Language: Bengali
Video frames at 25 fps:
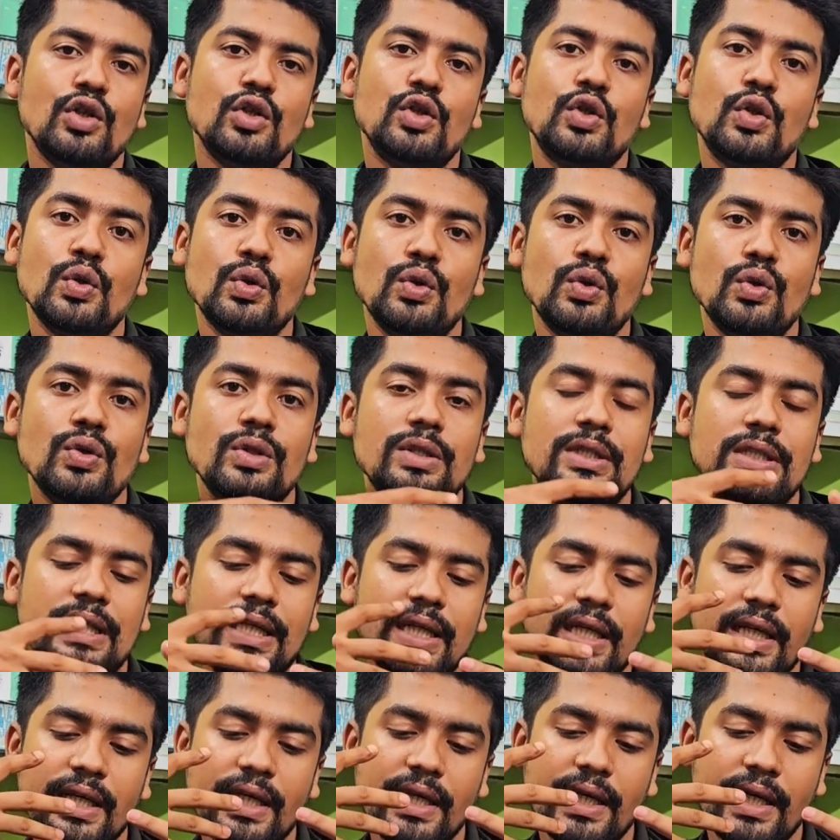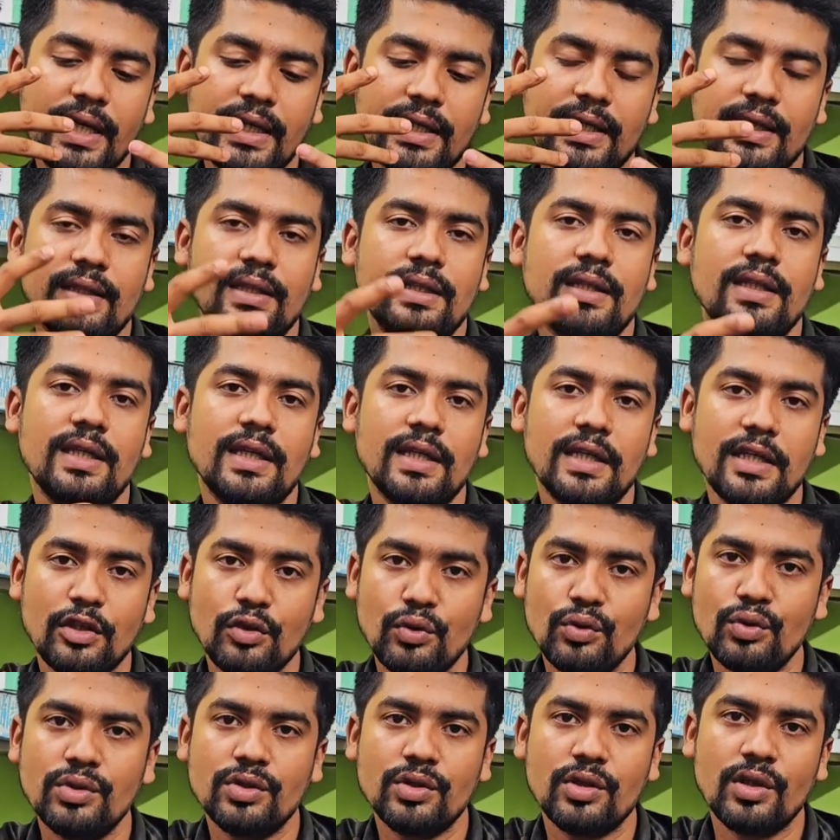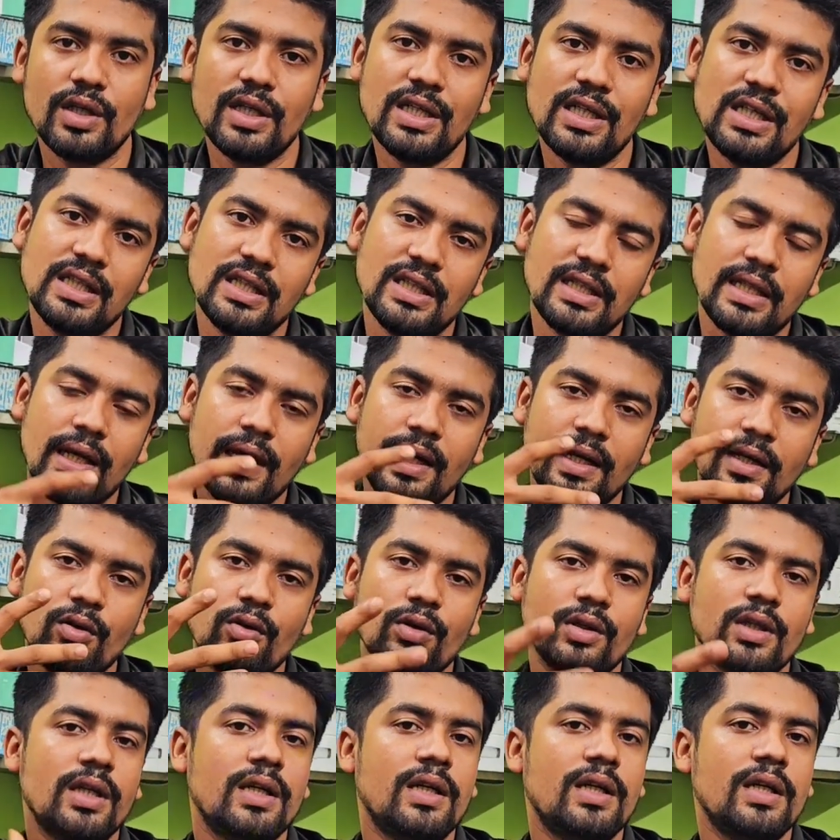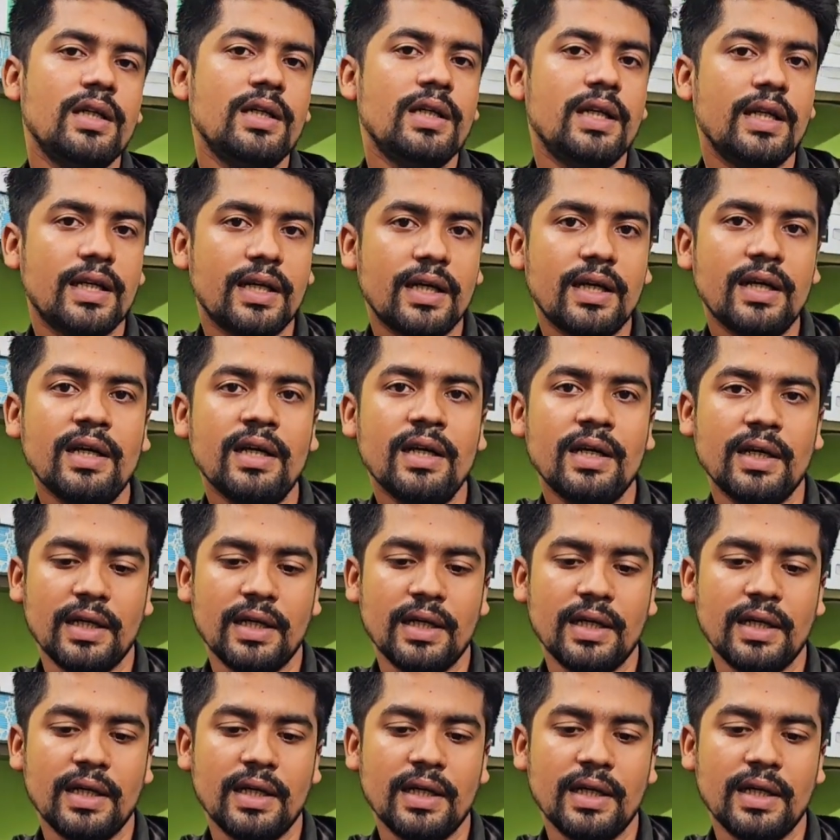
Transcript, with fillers: শুধু যে এটাতে ইউজ করে তার কথাটাই এটা